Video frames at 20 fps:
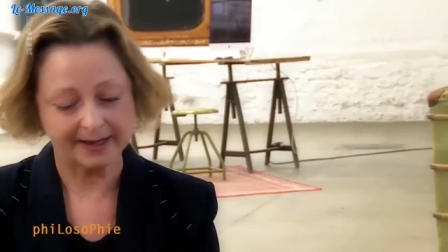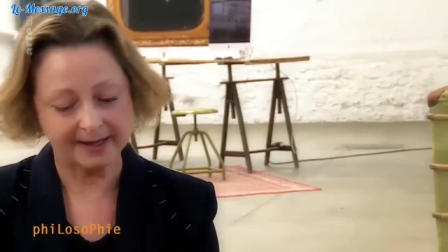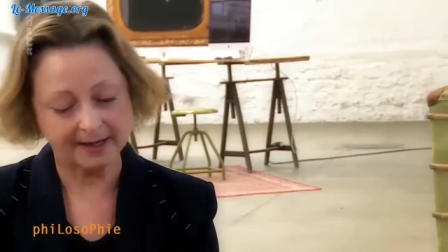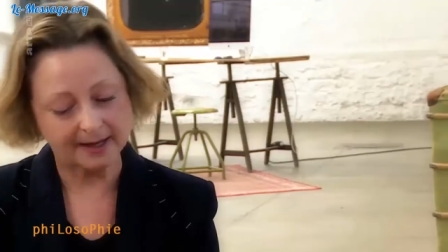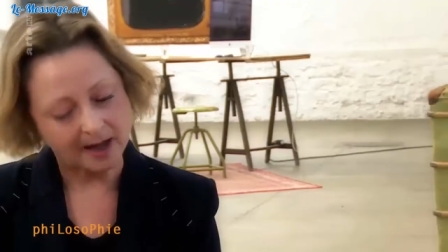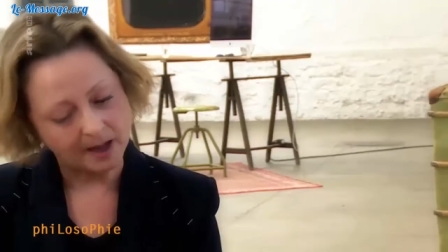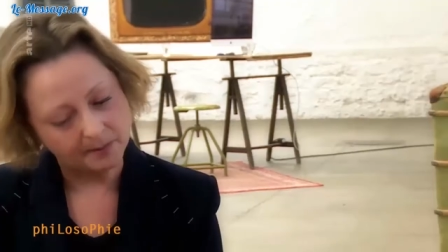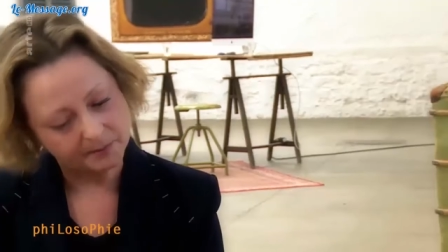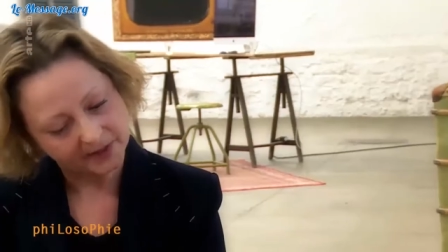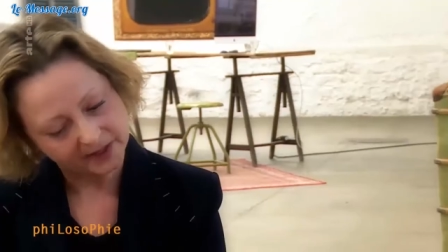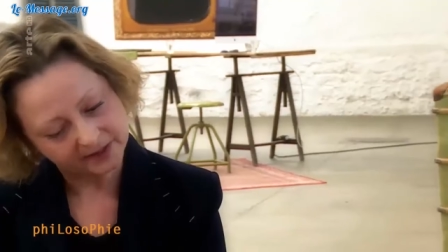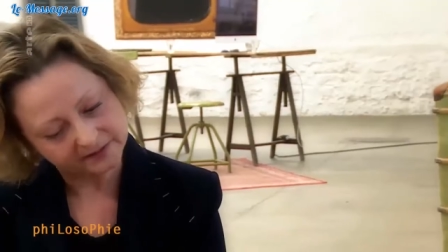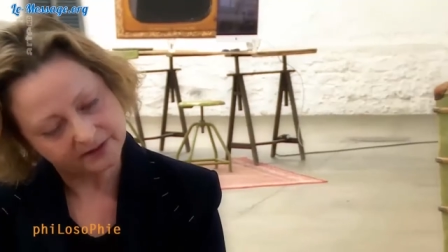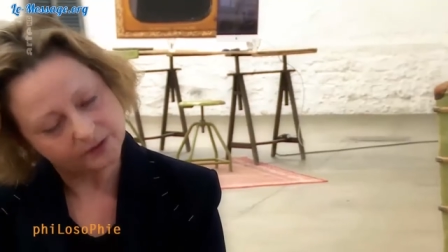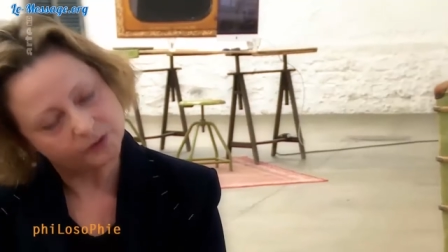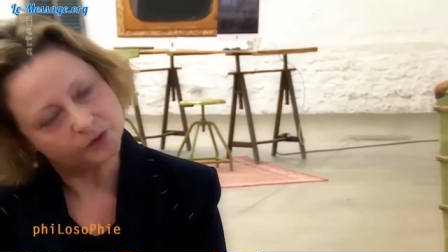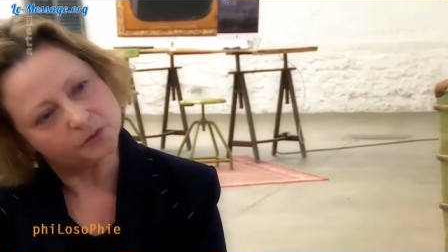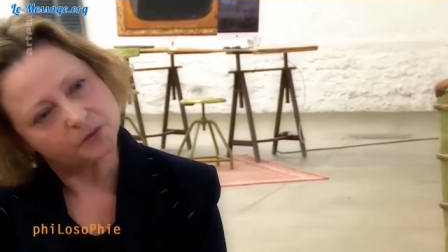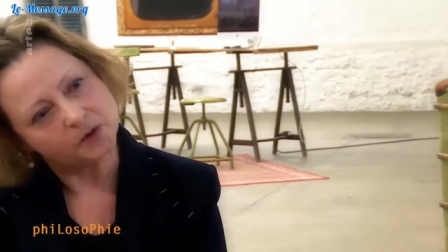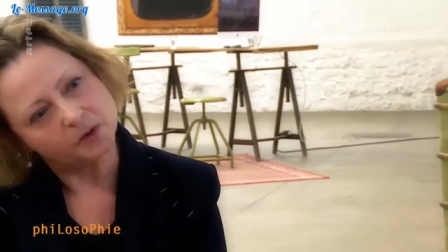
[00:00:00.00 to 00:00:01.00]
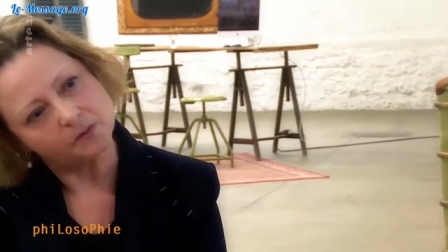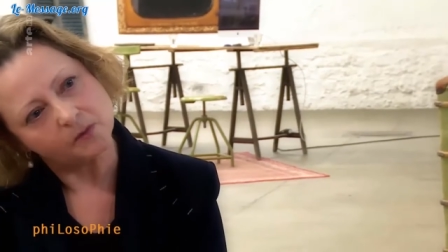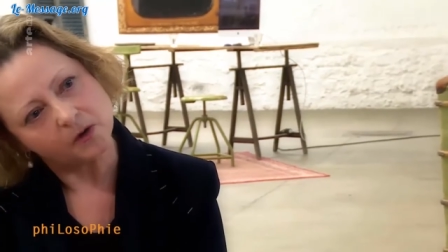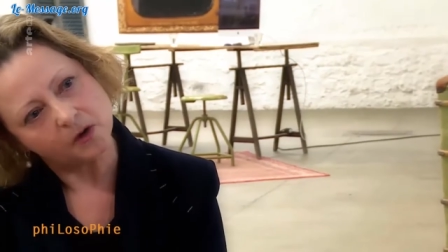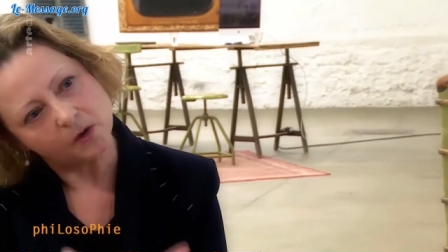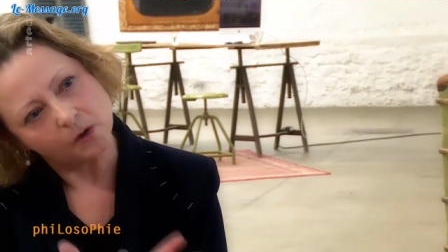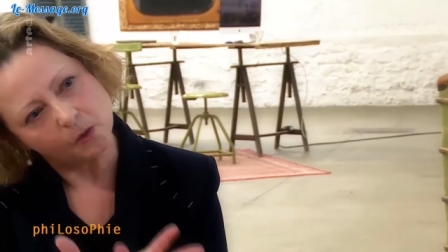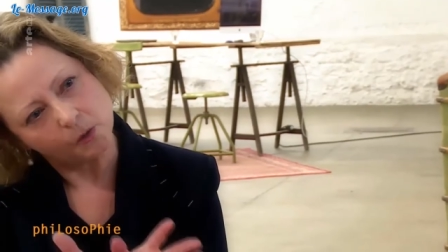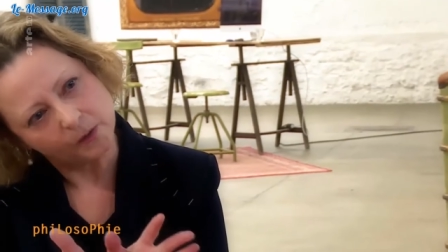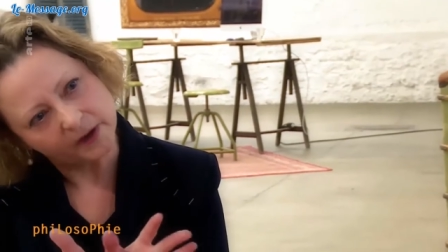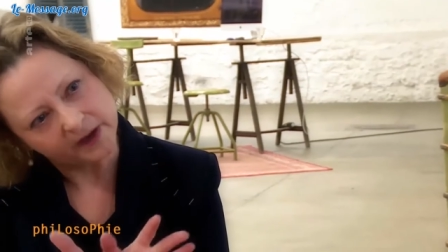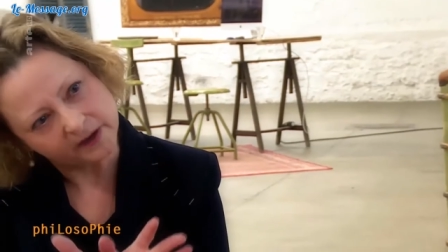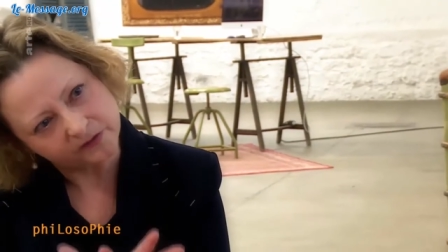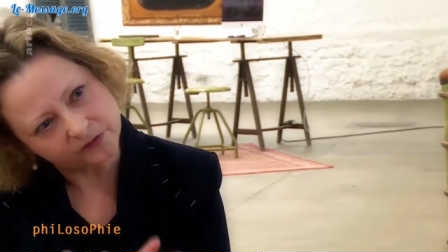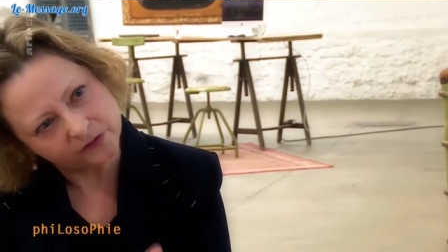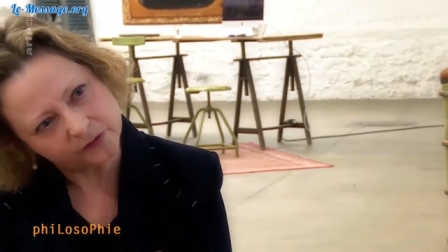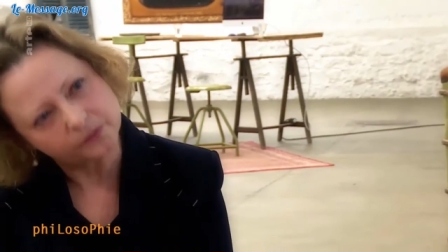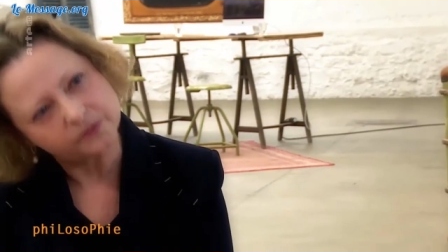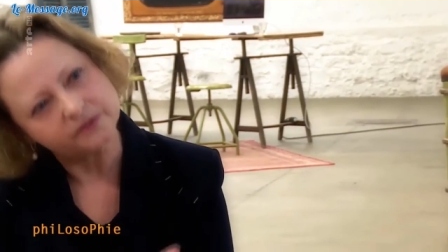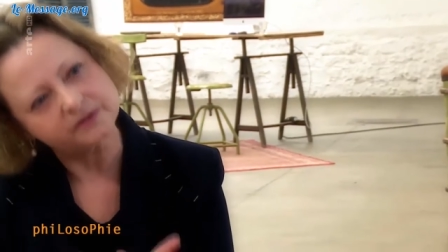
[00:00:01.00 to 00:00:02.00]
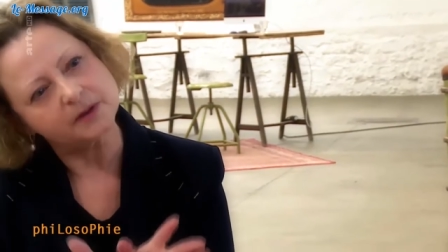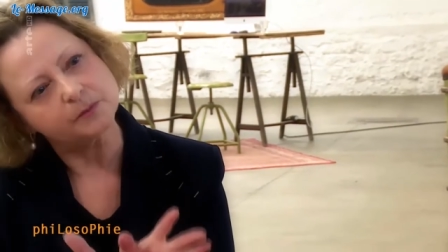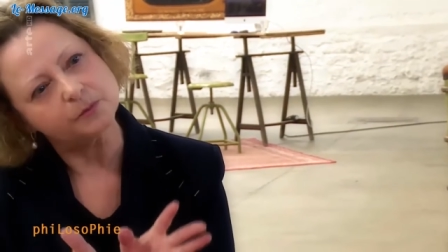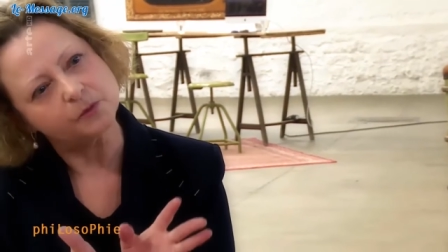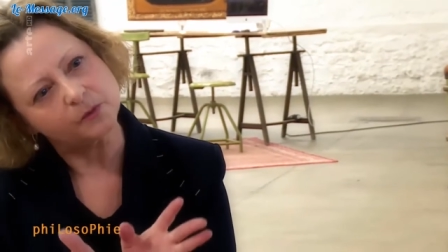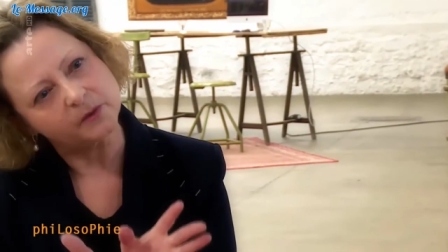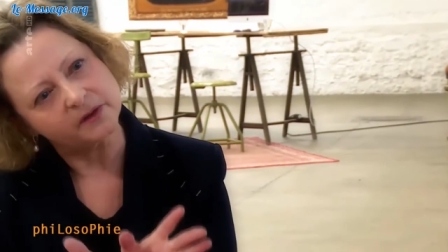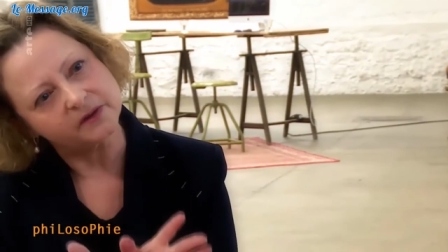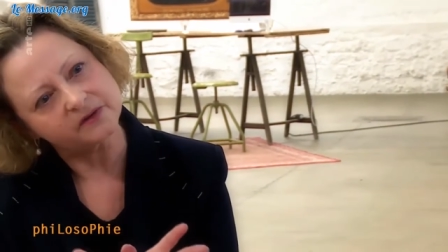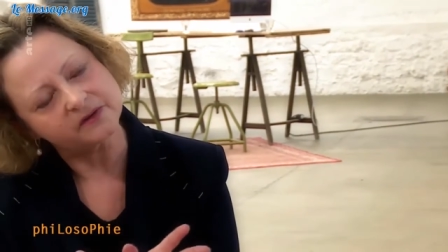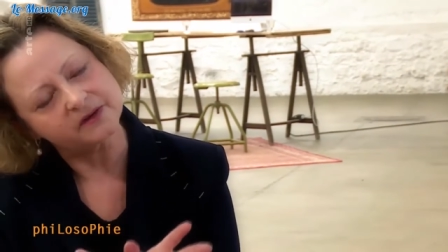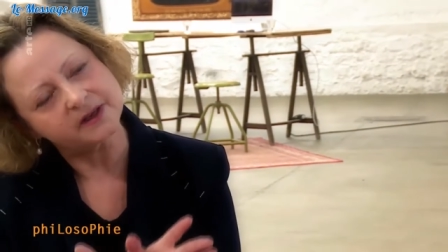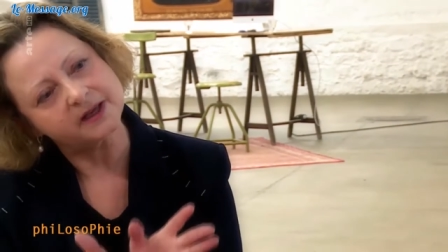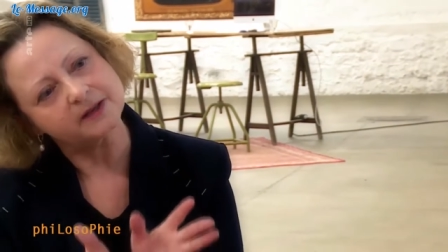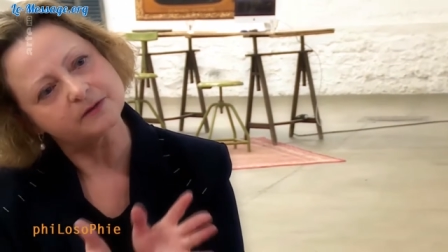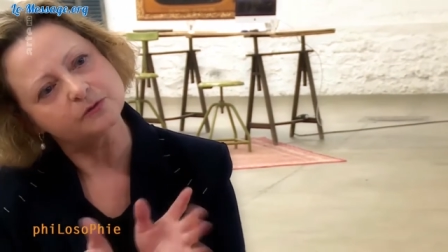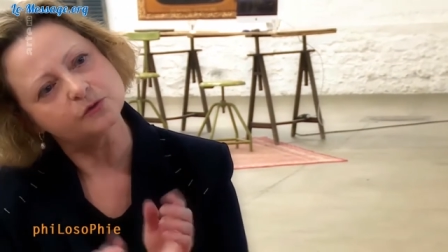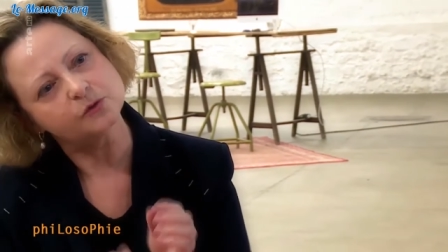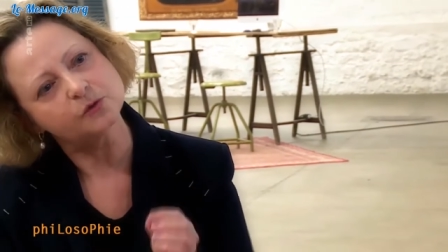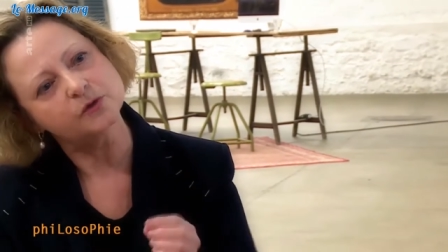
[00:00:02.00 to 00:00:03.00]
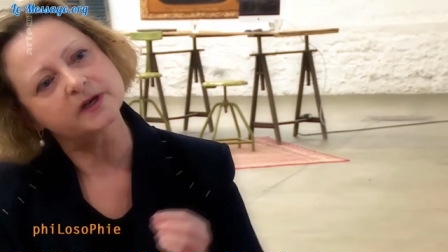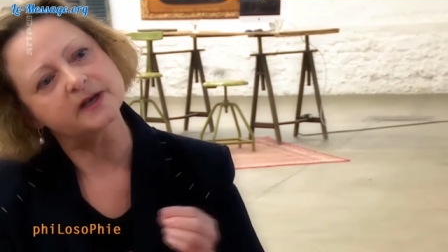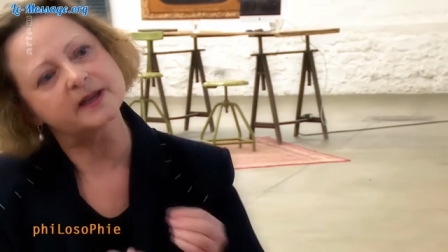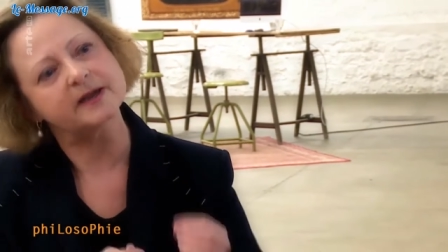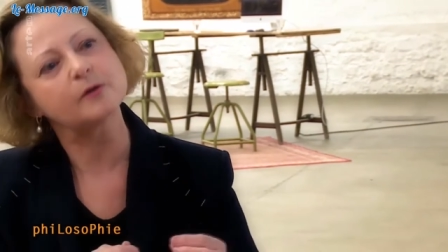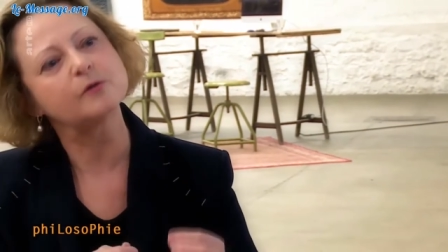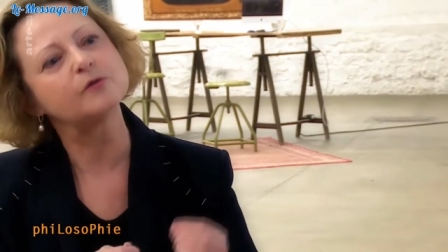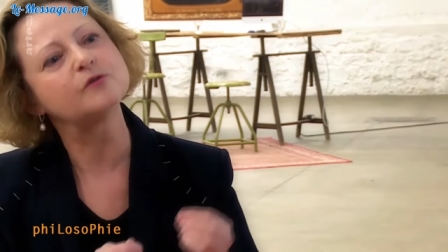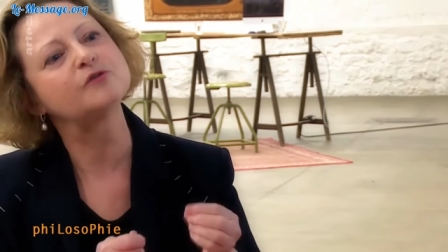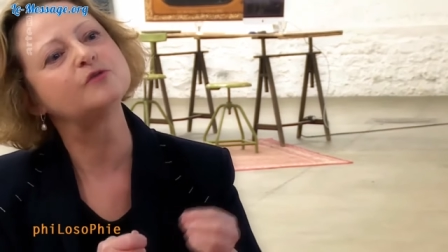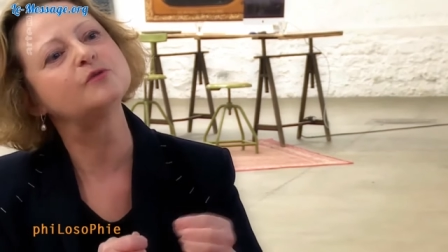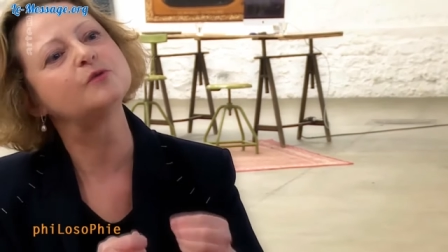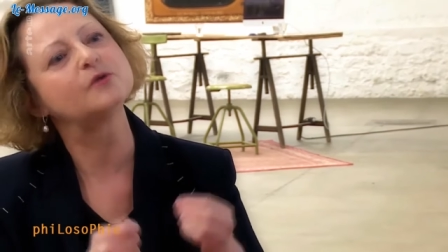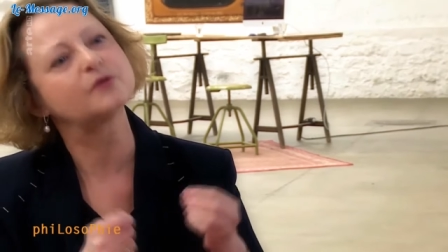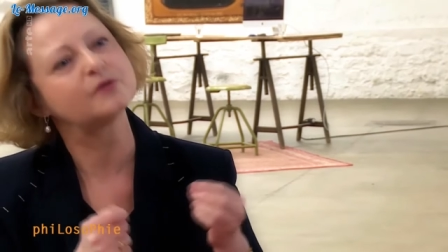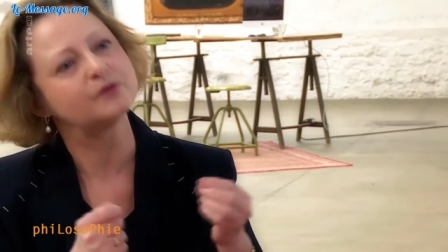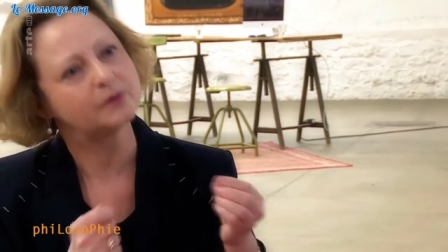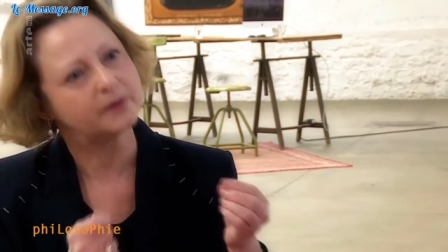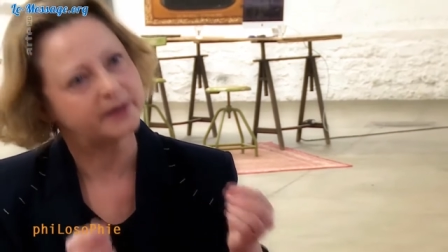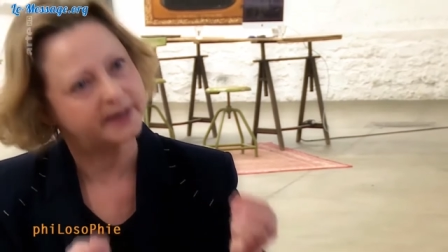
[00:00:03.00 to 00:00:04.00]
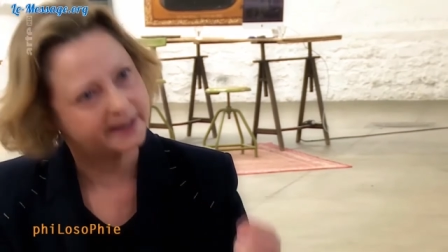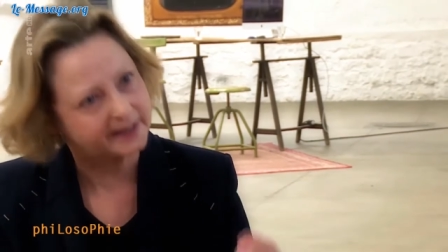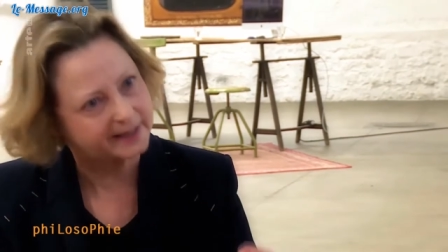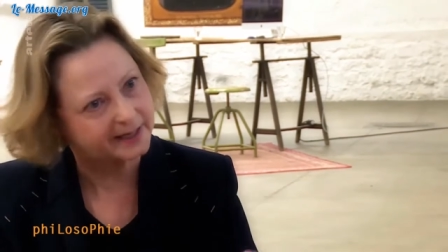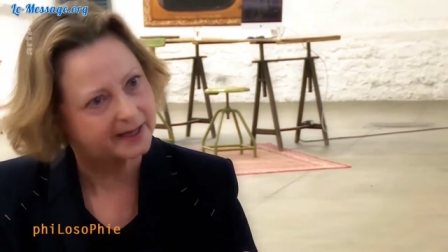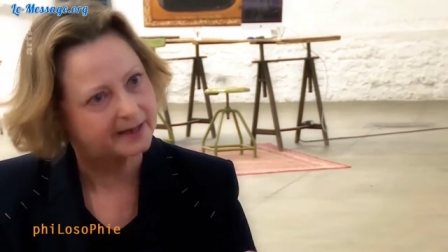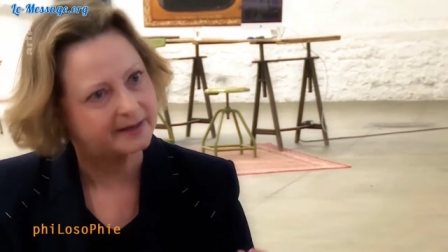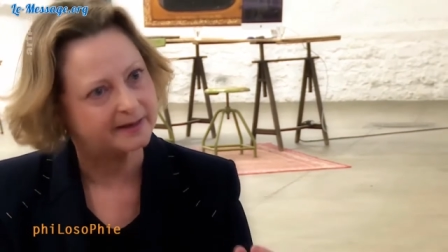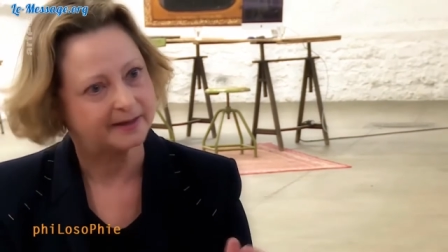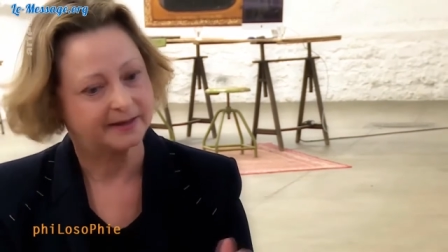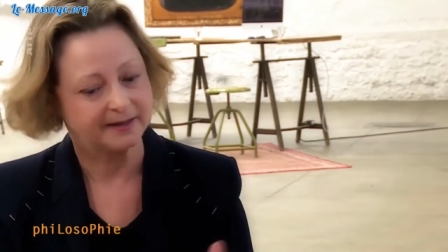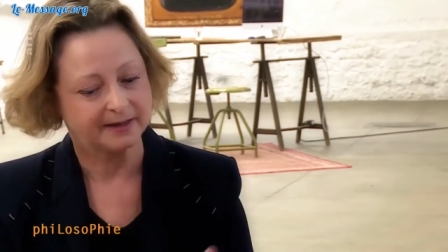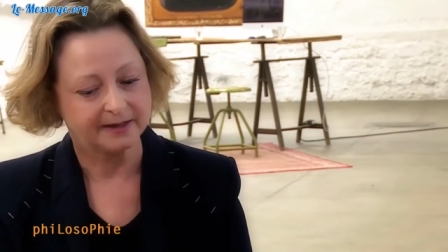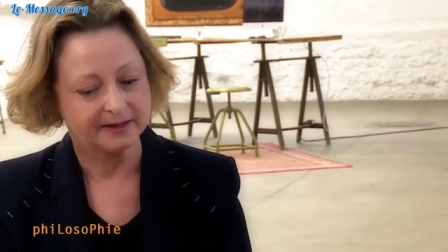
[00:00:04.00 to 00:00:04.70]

Et à partir du moment où ils ont épuisé toutes les ressources légales